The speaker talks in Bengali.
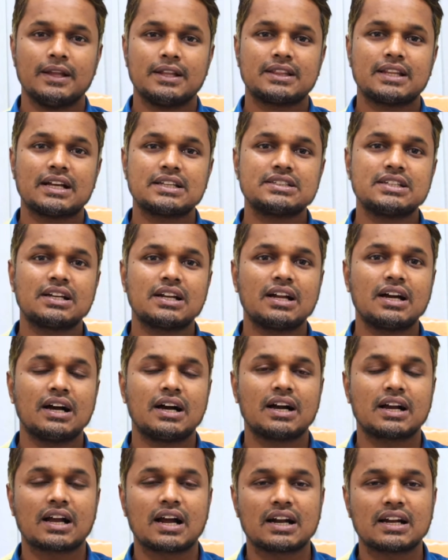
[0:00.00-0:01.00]
তাছাড়া
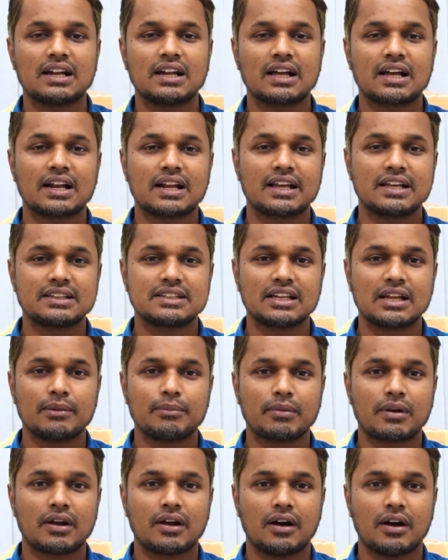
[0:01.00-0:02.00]
কাটা লাগার ক্ষেত্রে
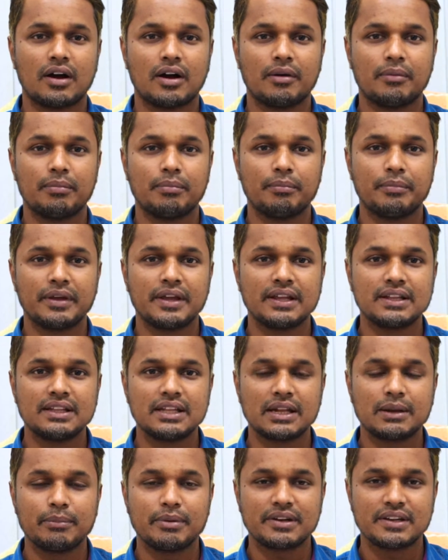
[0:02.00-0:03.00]
আমরা
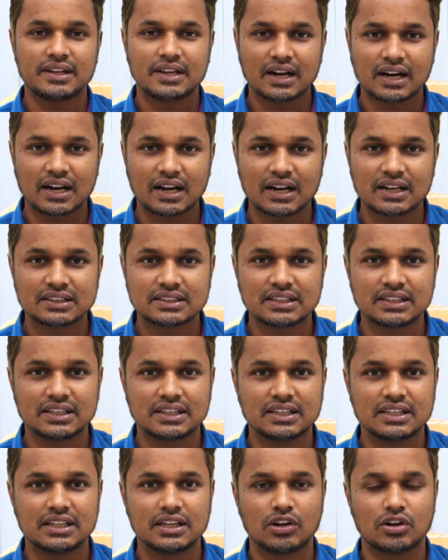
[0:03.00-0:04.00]
মেয়েদের বেশি কাটা লাগতে
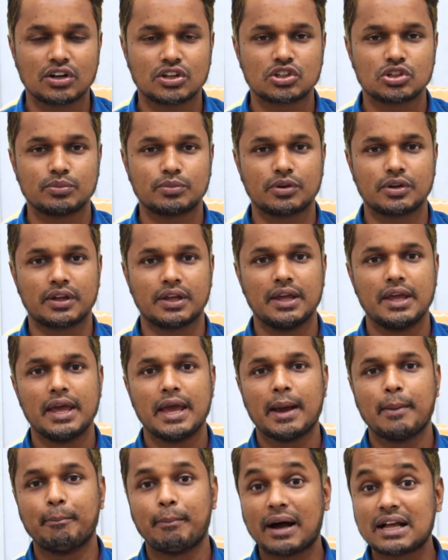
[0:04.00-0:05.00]
দেখি অনেক সময়
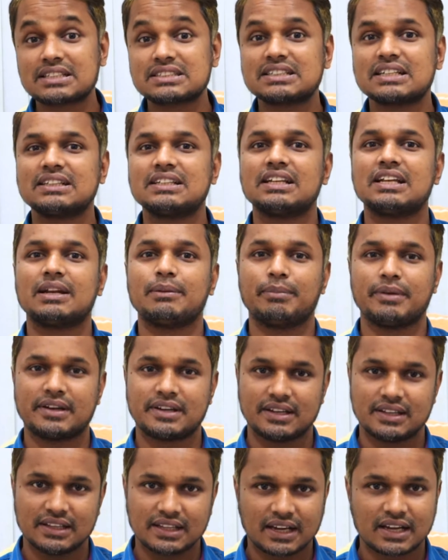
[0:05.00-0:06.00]
বাচ্চাদের
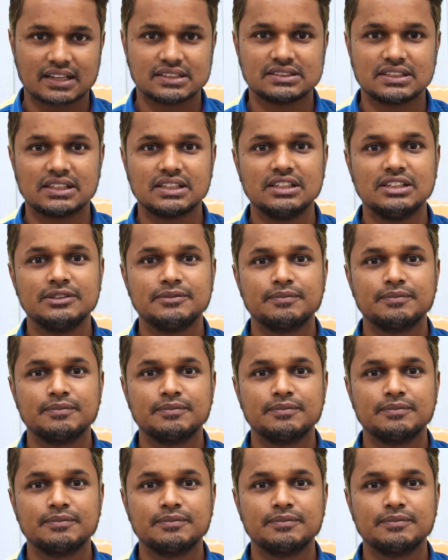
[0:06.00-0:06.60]
বেশি দেখা যায়